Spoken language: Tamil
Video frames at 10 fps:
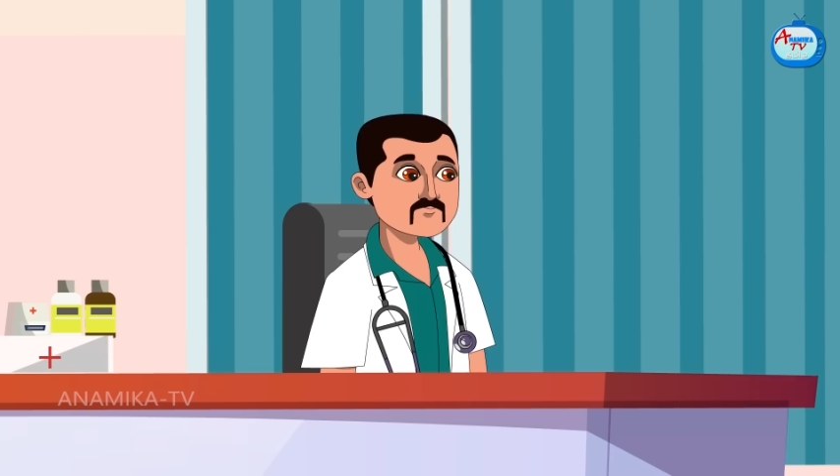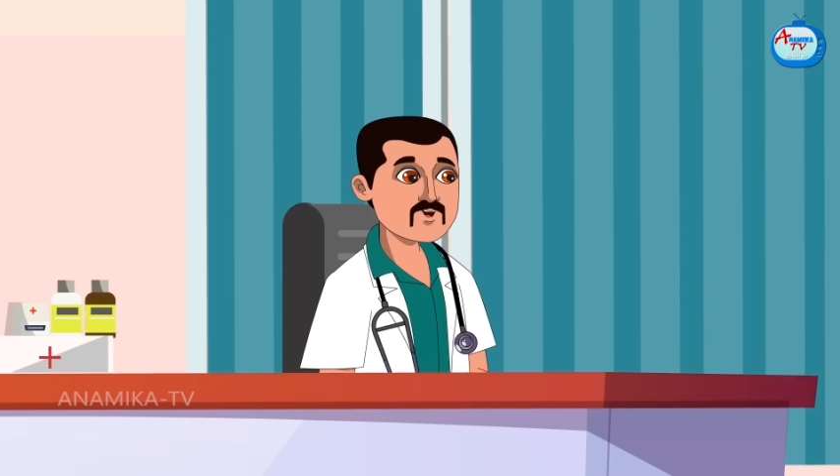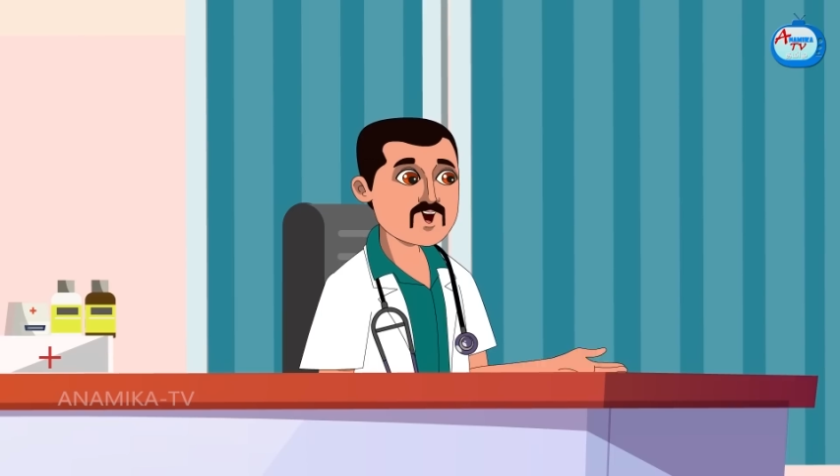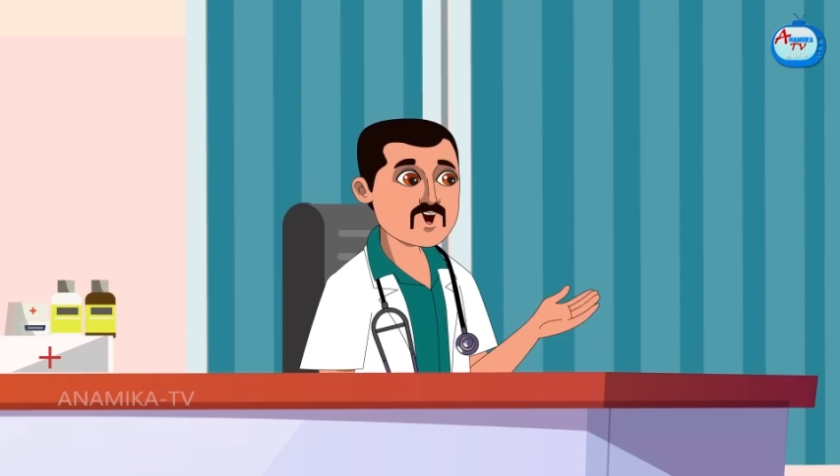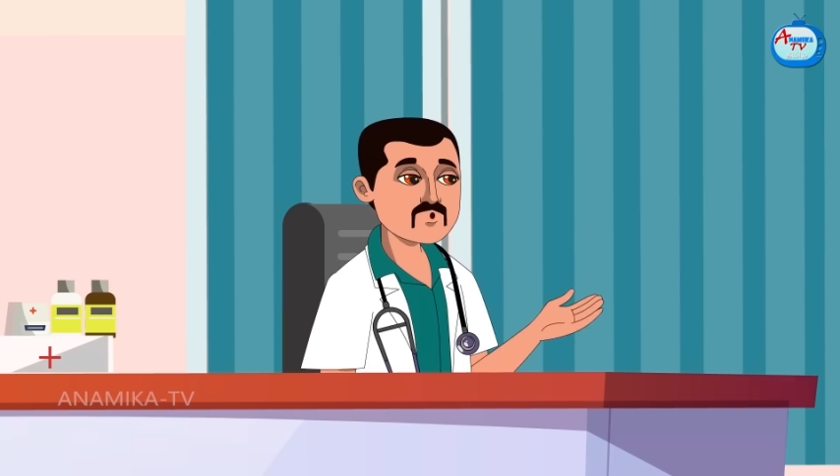
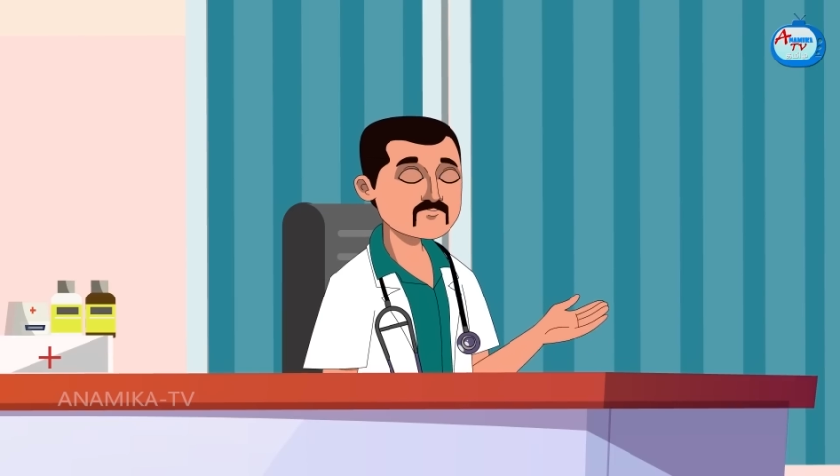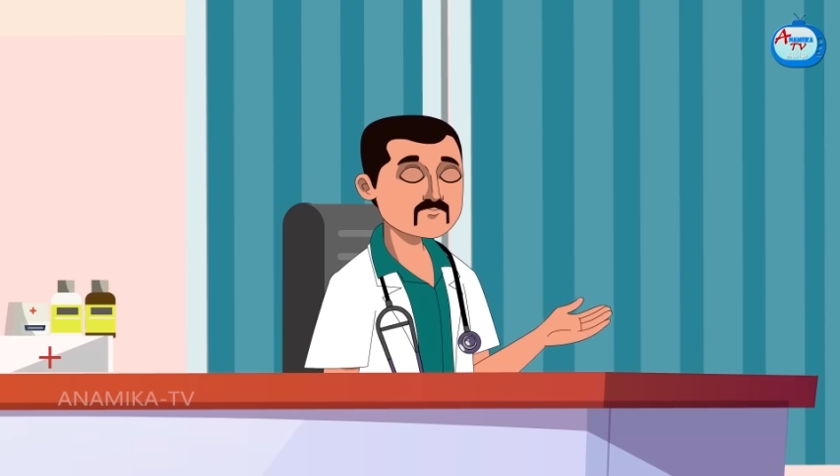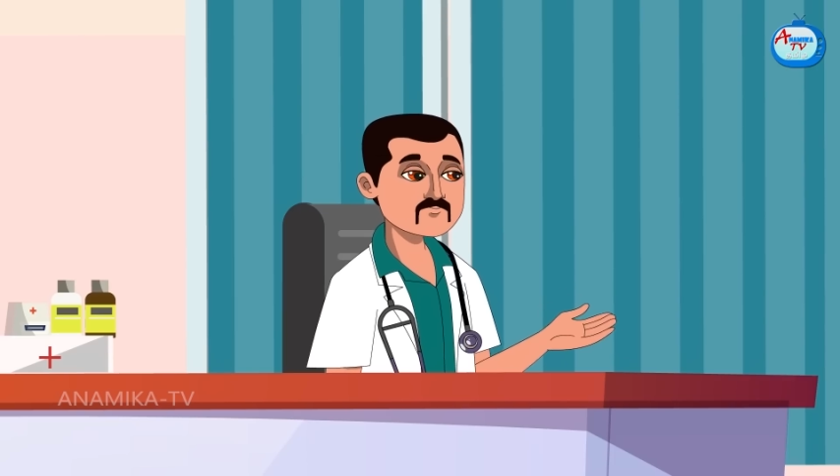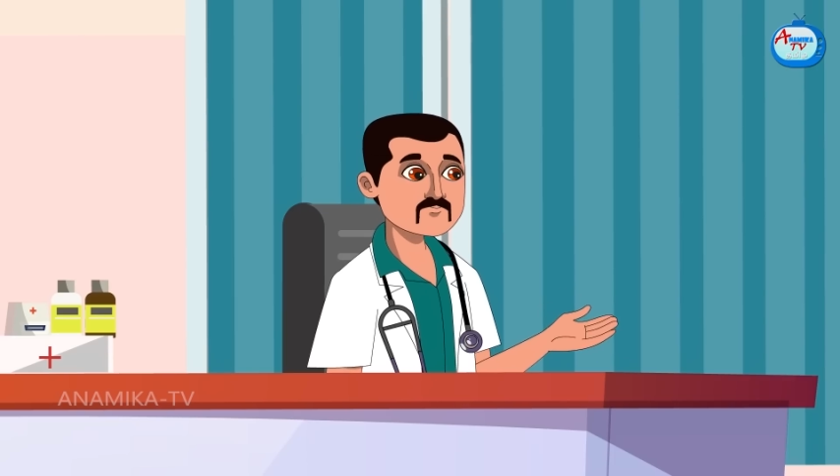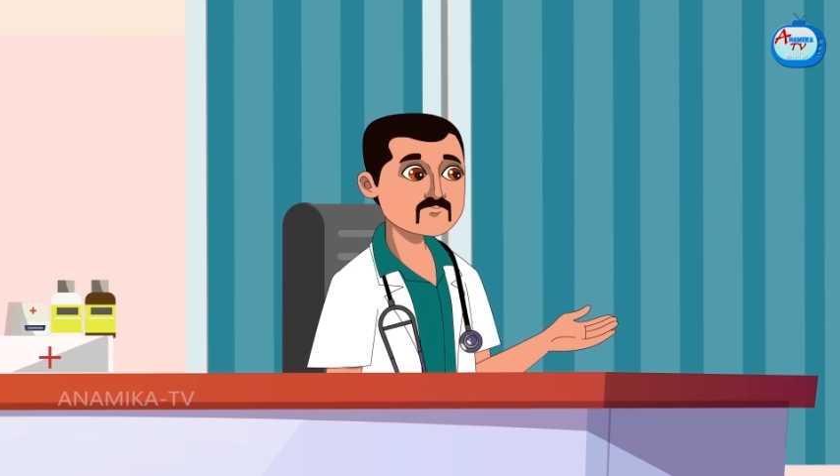இங்க
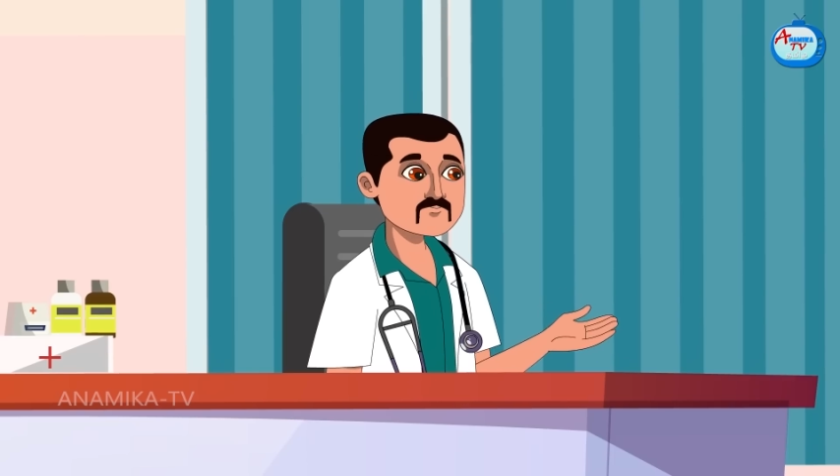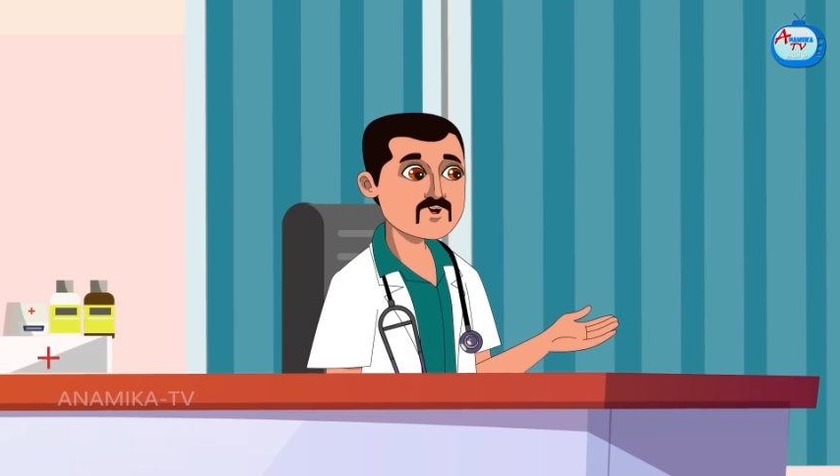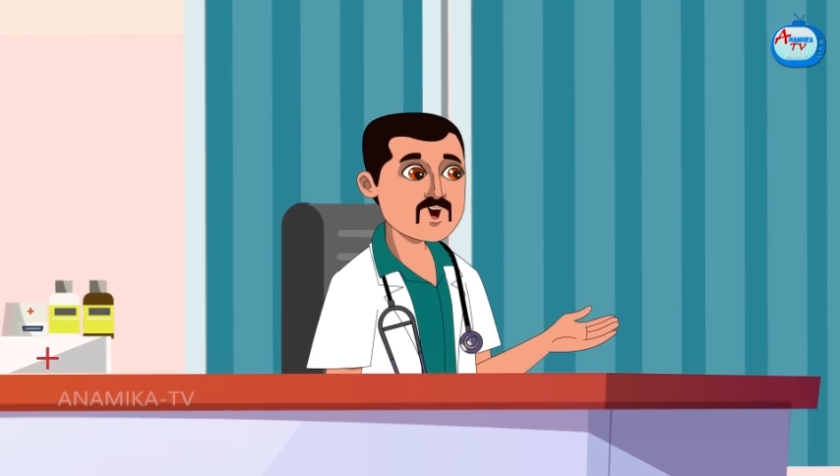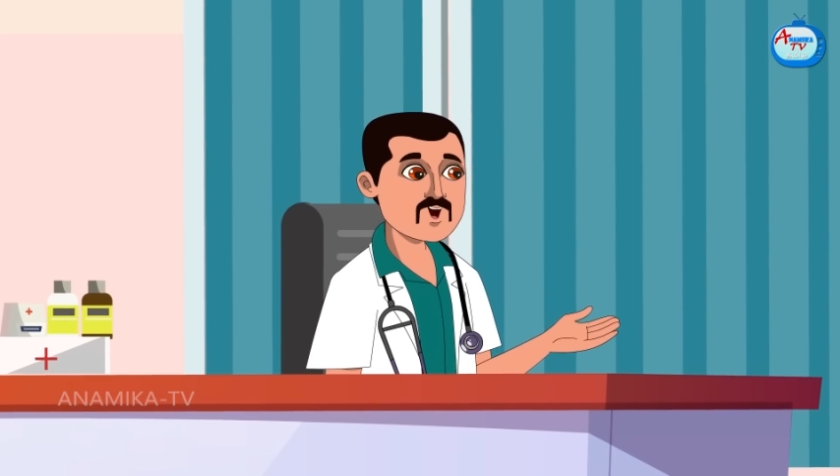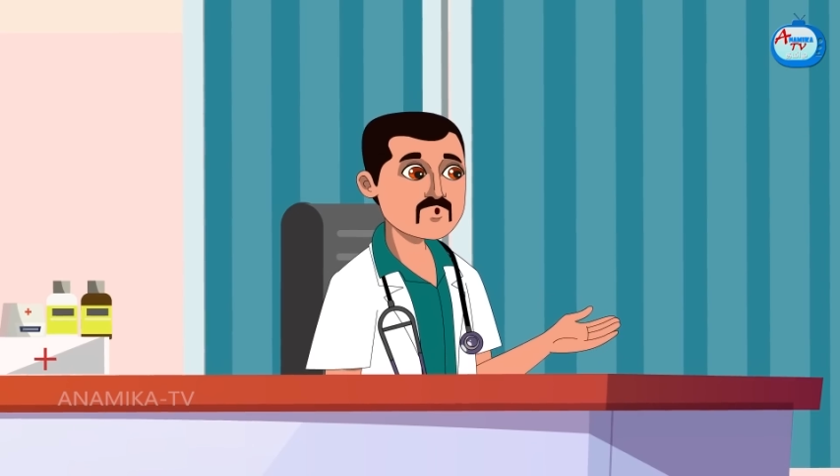பாருமா
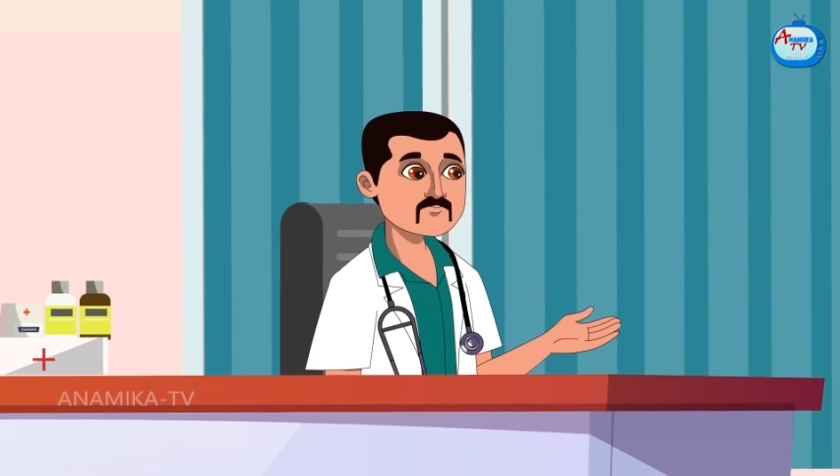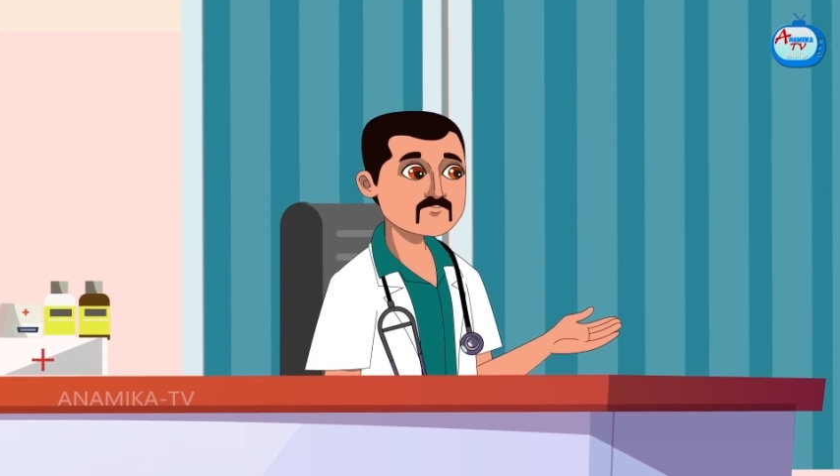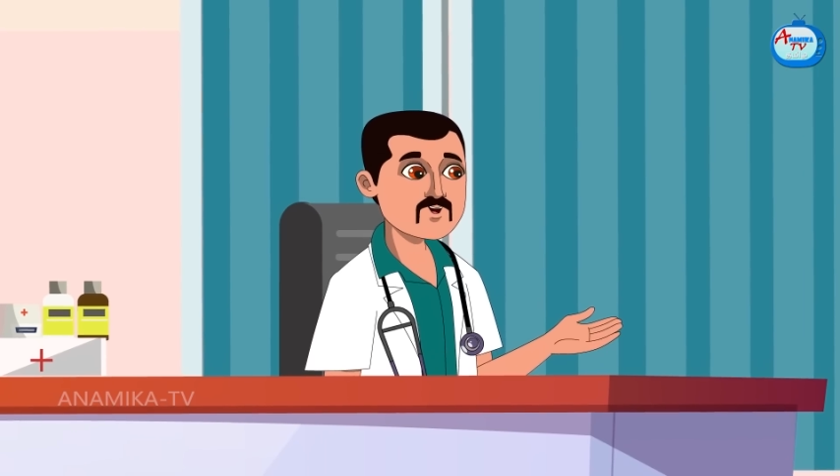நீ என்ன